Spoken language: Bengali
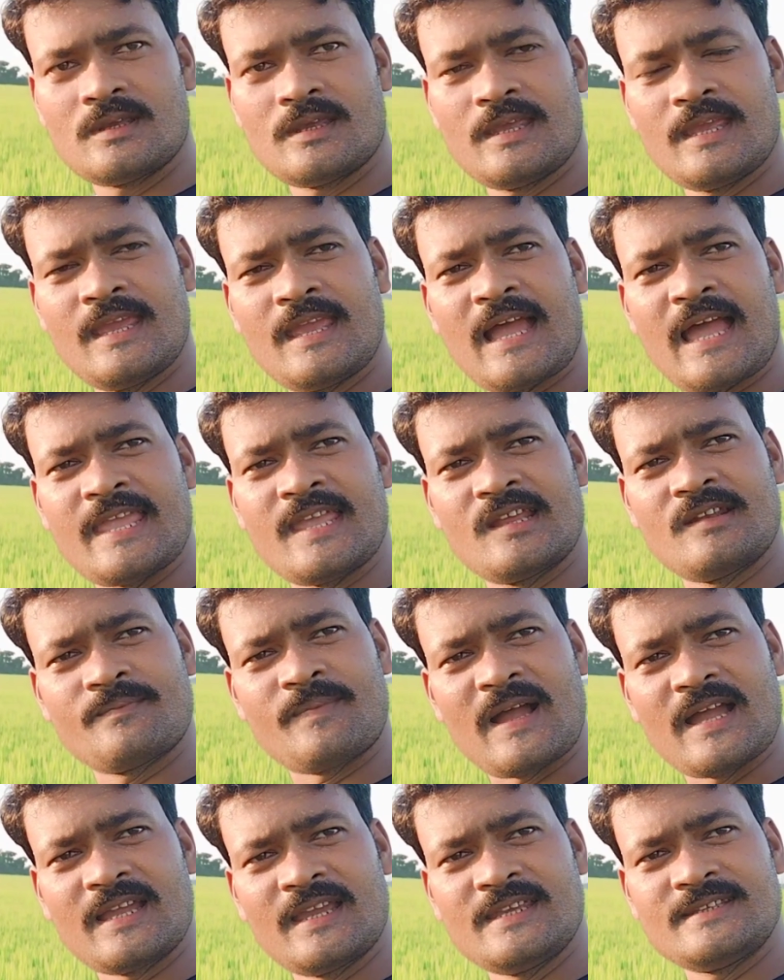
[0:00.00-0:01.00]
এই আয়ন
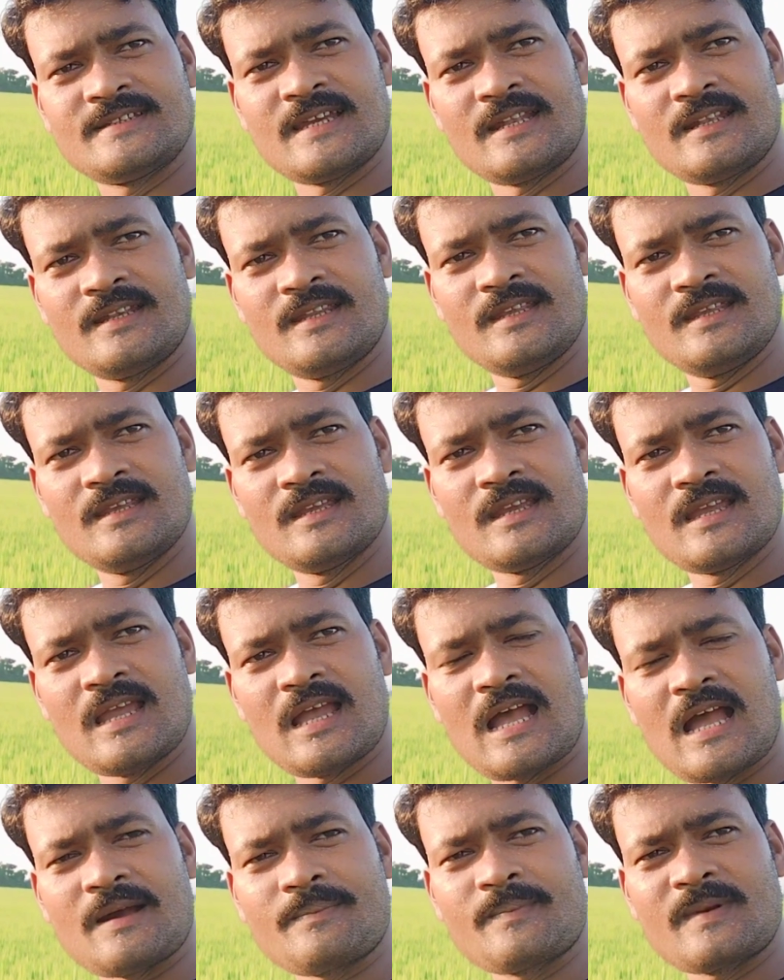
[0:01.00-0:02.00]
ফাঙ্গিসাইডটি
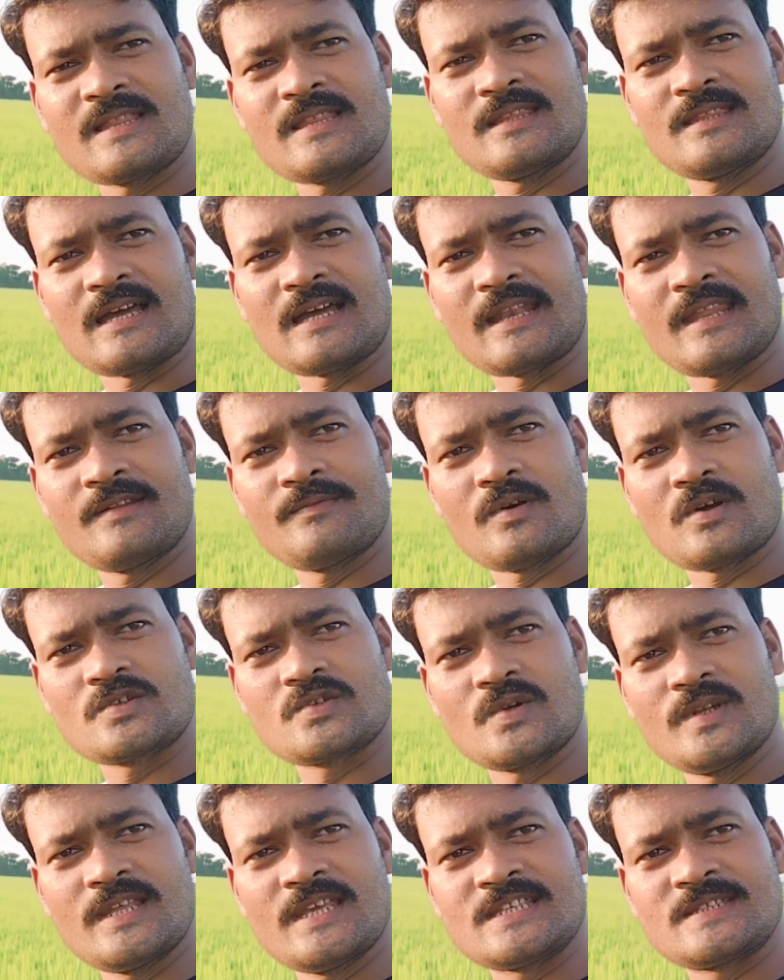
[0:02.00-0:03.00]
আপনাদের ধানের
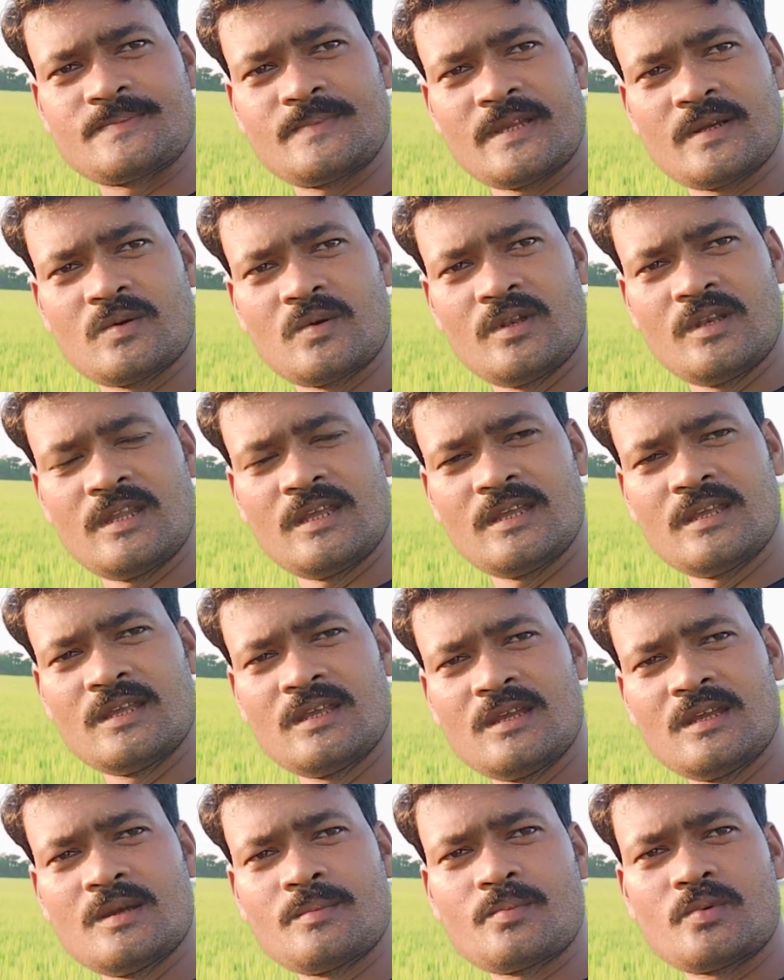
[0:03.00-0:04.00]
ফসলে স্প্রে করলে
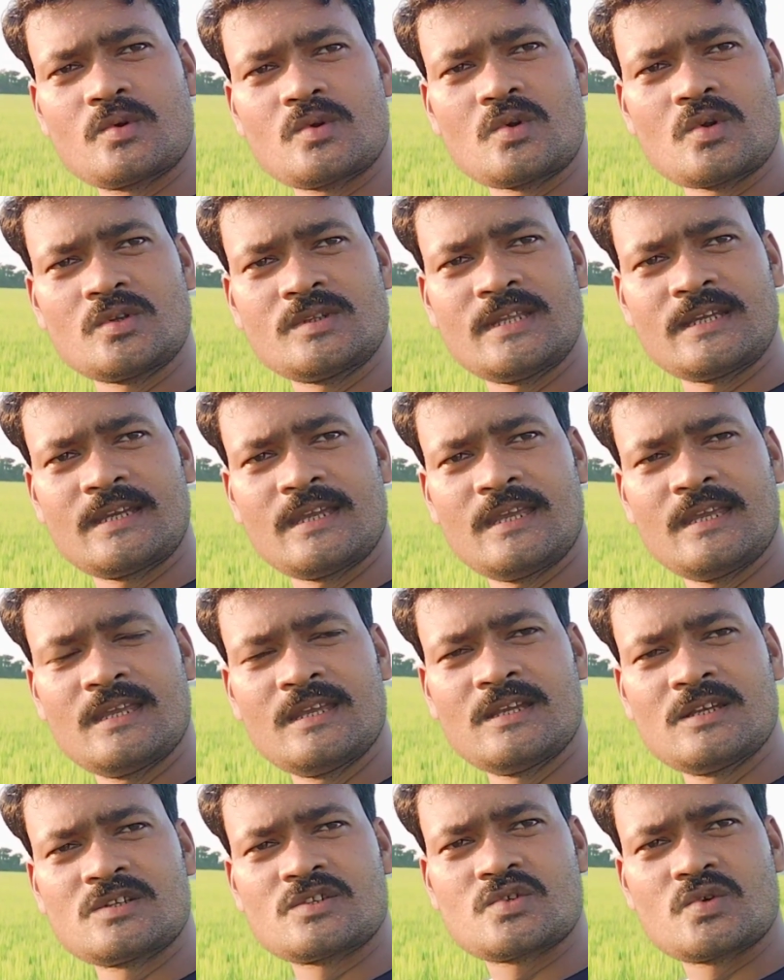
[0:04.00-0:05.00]
পনেরো থেকে
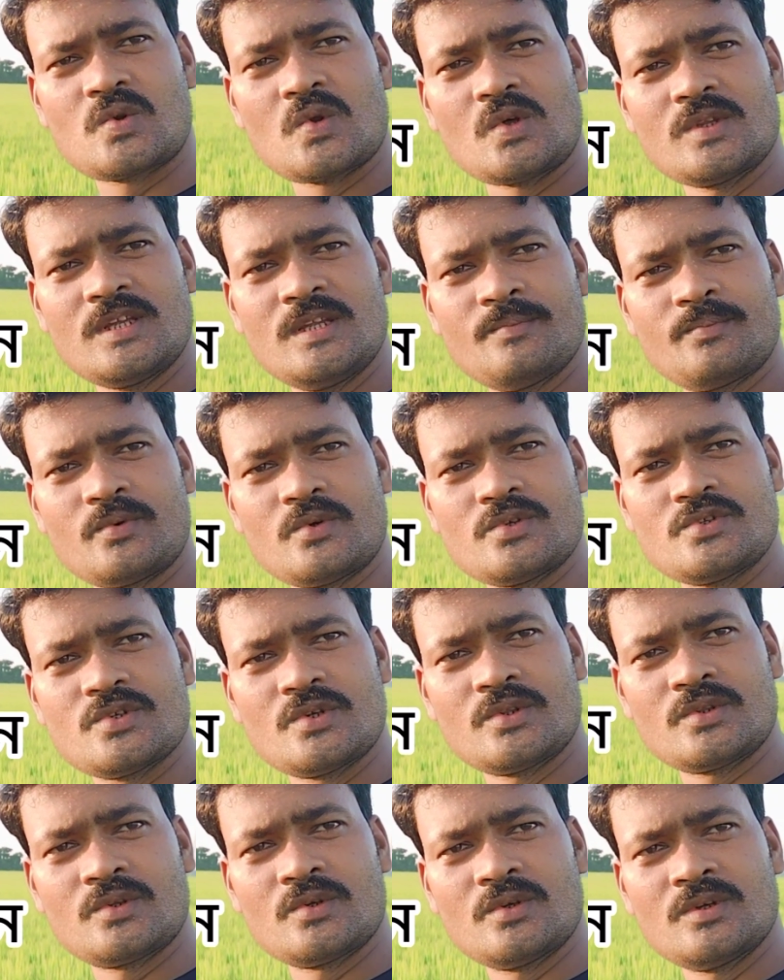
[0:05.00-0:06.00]
ষোলো দিন
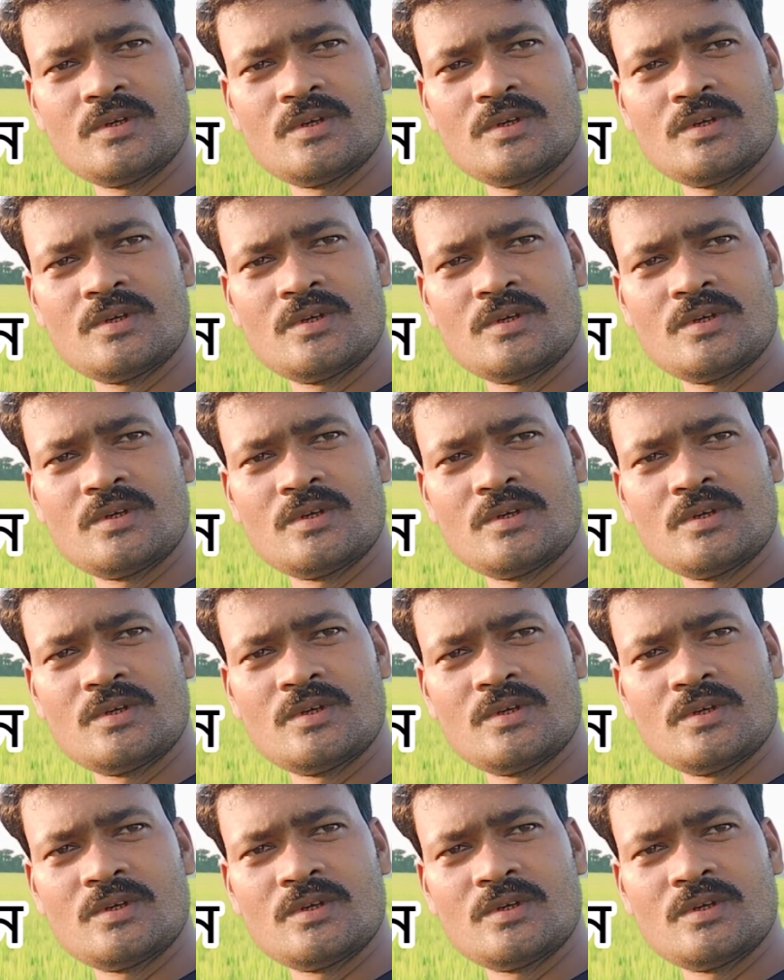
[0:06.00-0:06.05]
পর্যন্ত